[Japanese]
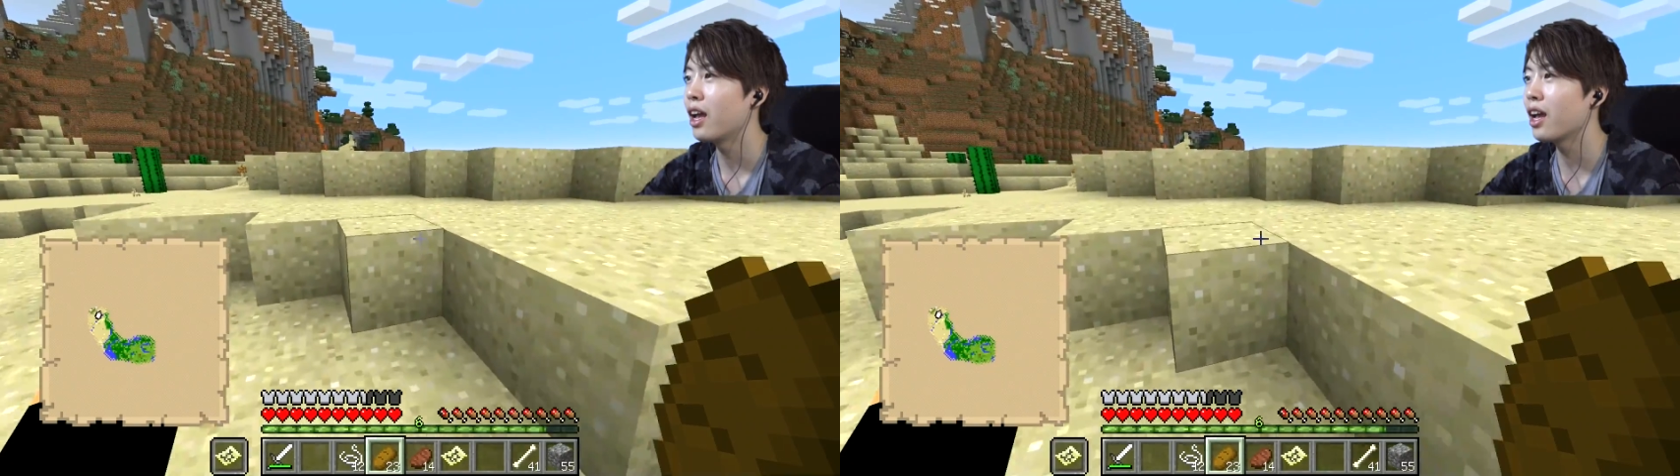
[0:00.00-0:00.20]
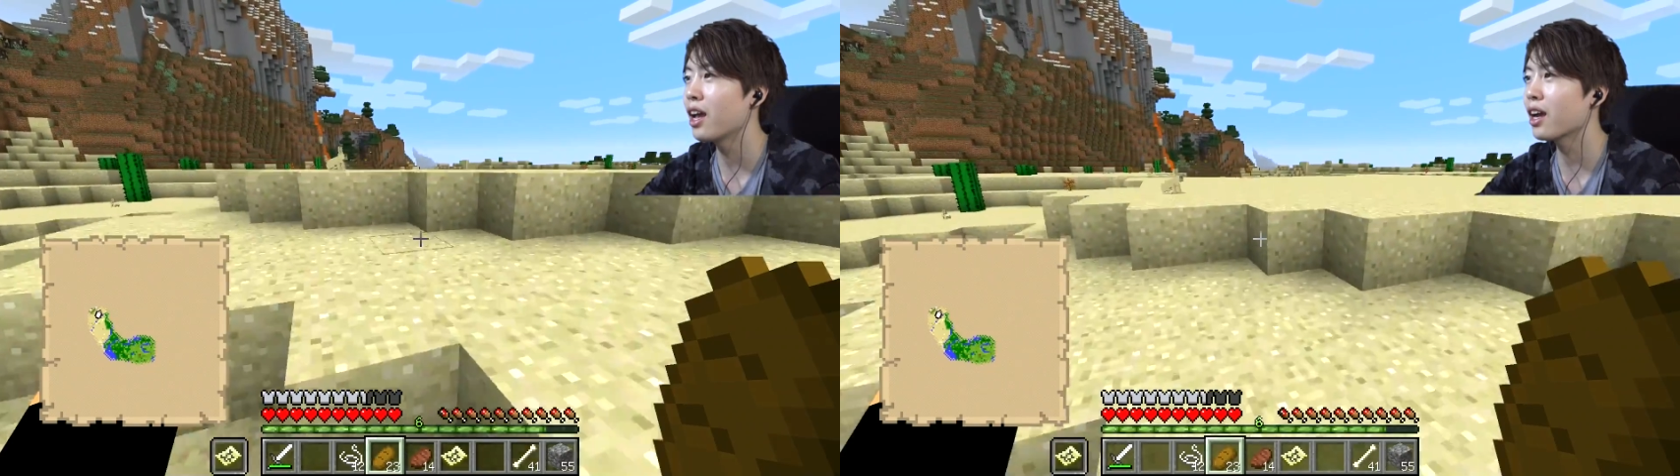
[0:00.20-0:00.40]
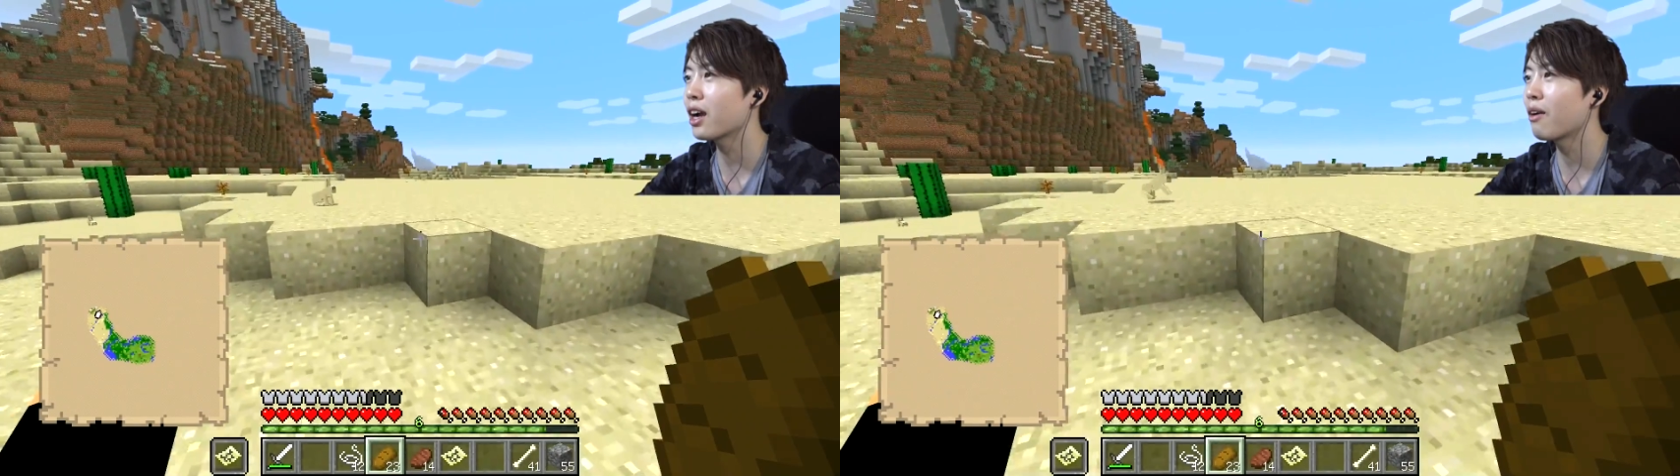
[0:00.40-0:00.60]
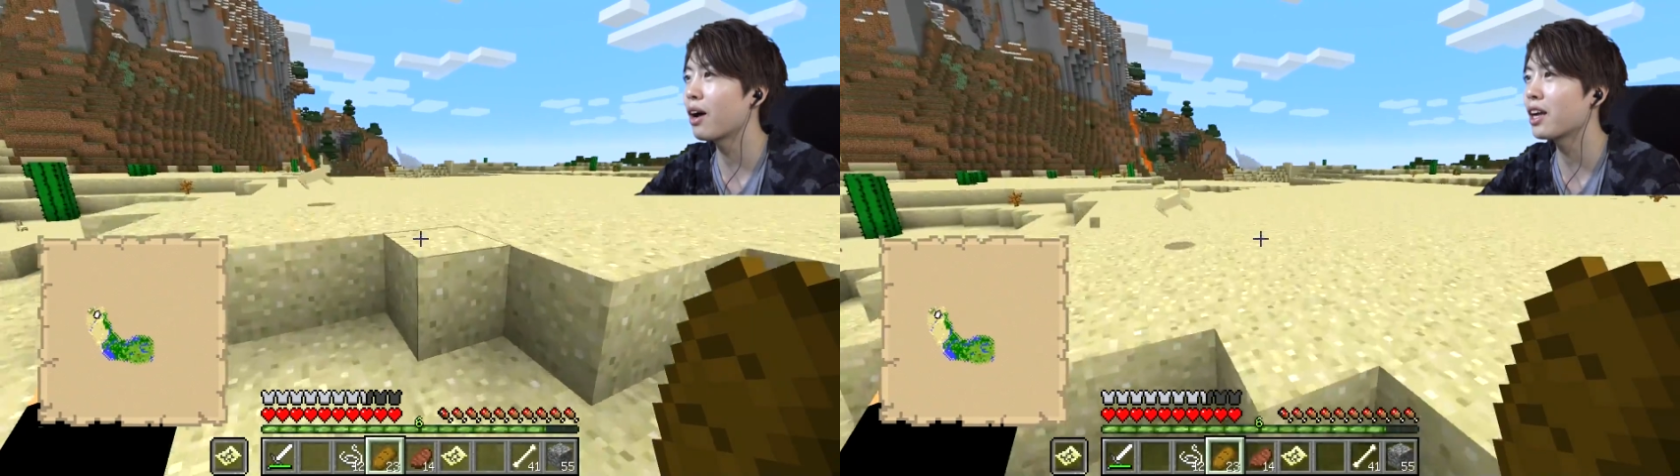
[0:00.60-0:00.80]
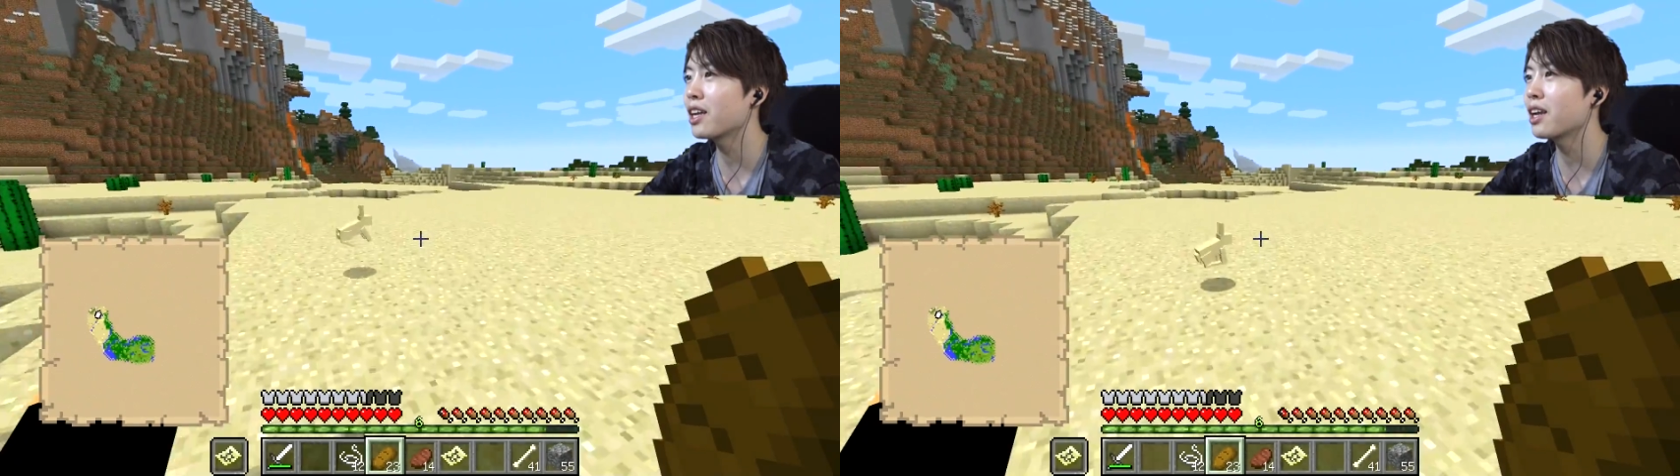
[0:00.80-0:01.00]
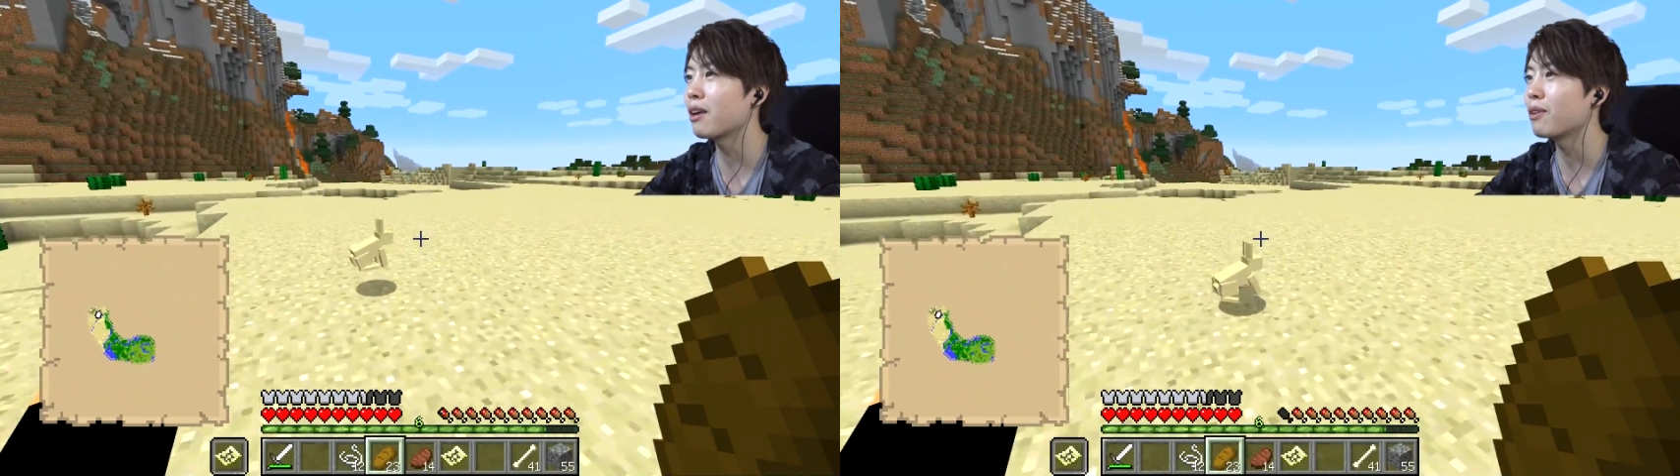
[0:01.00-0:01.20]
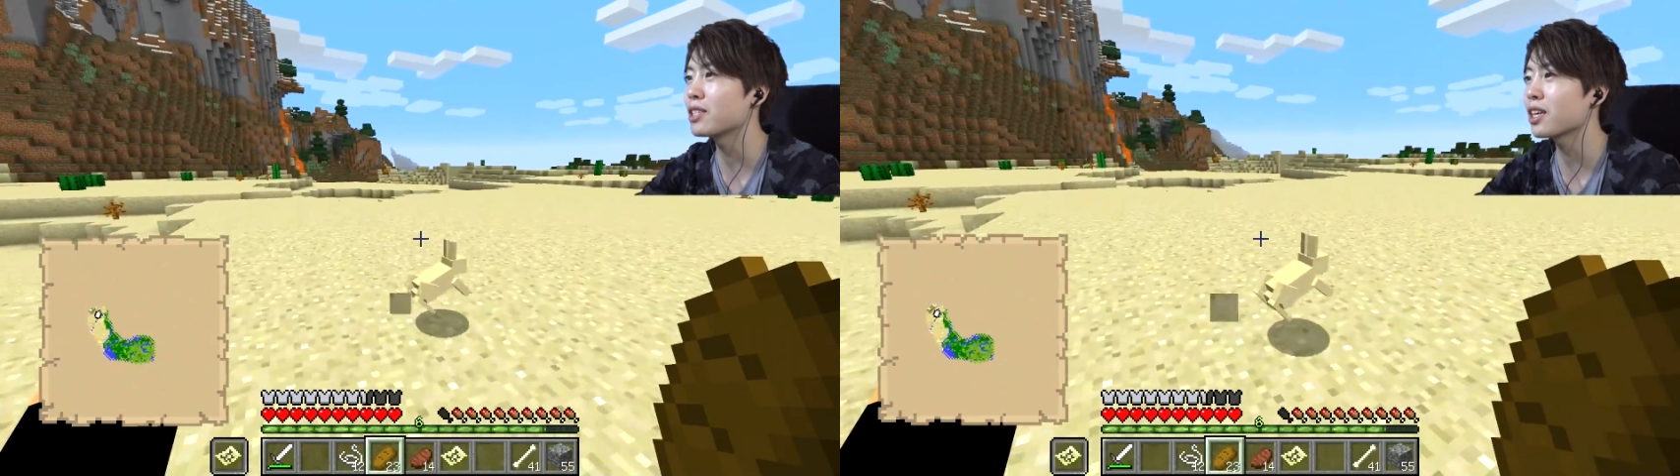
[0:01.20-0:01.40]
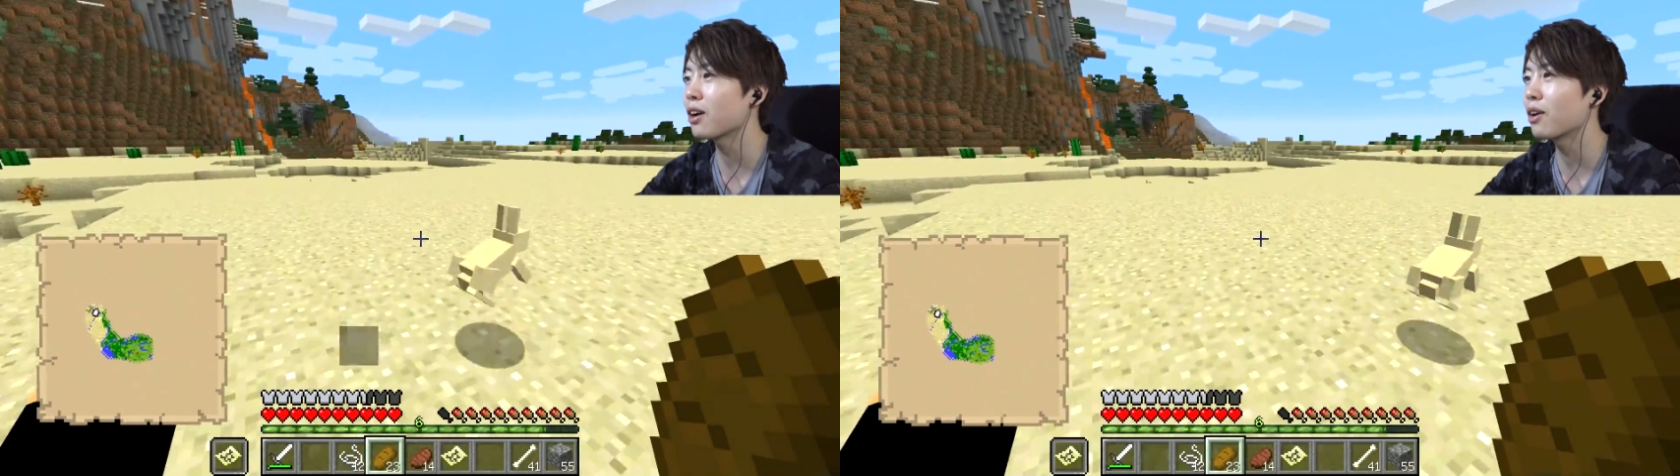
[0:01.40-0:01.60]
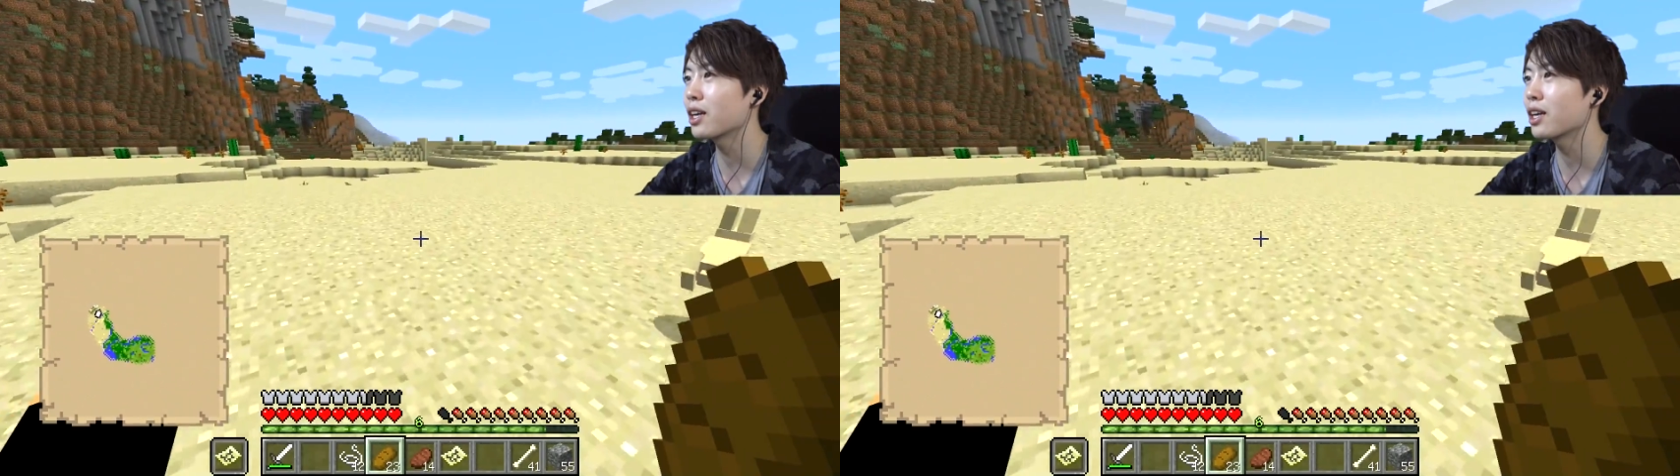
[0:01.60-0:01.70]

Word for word: えー、かわいいめっちゃか